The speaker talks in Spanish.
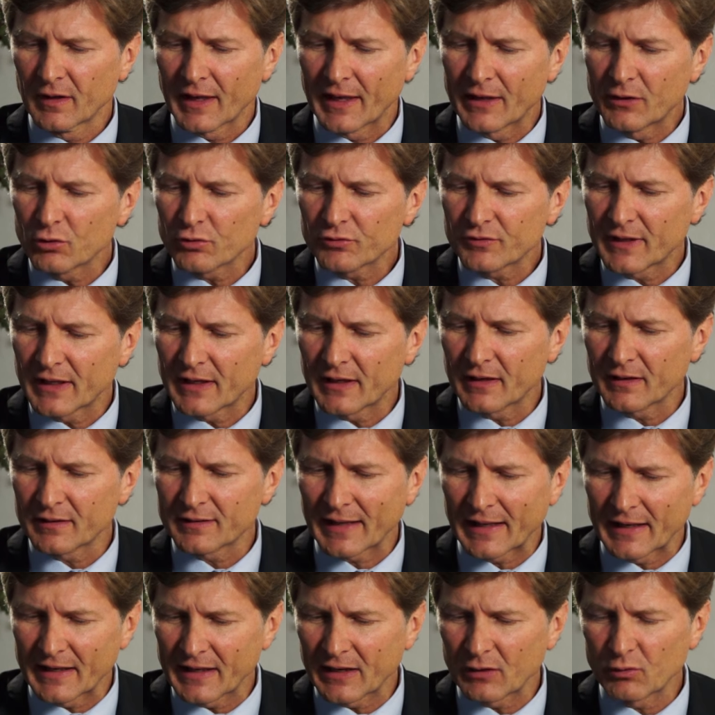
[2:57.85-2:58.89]
Ellos
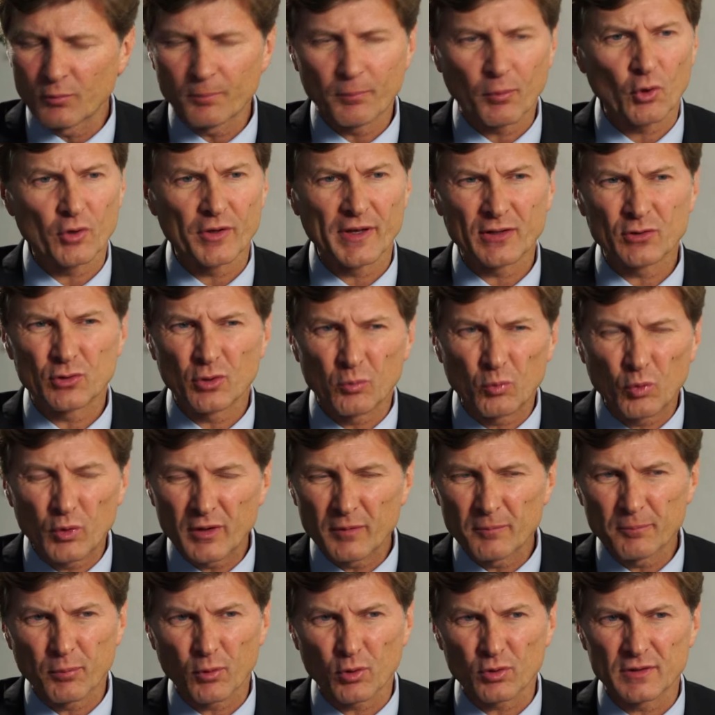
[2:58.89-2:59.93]
tenían un proyecto muy
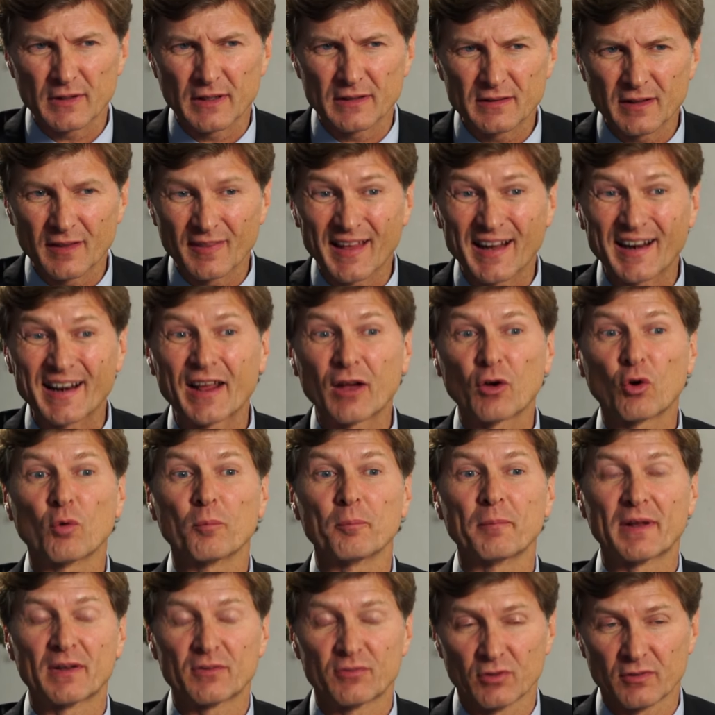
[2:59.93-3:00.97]
importante de
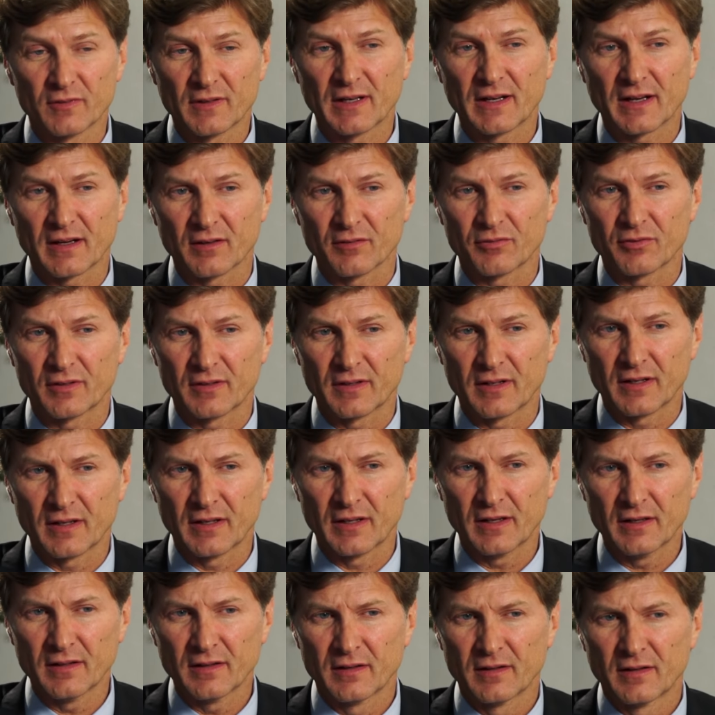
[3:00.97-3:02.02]
reconversión de la
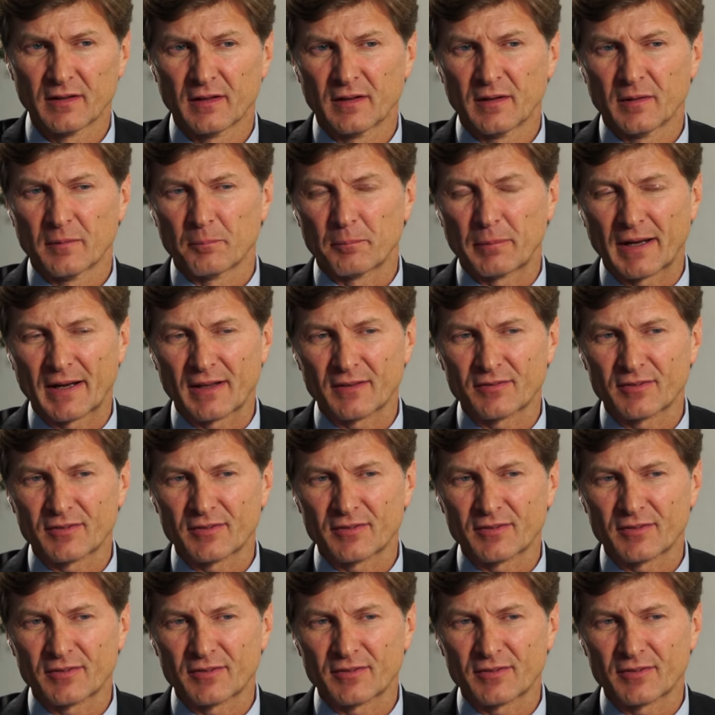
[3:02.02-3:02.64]
refinería para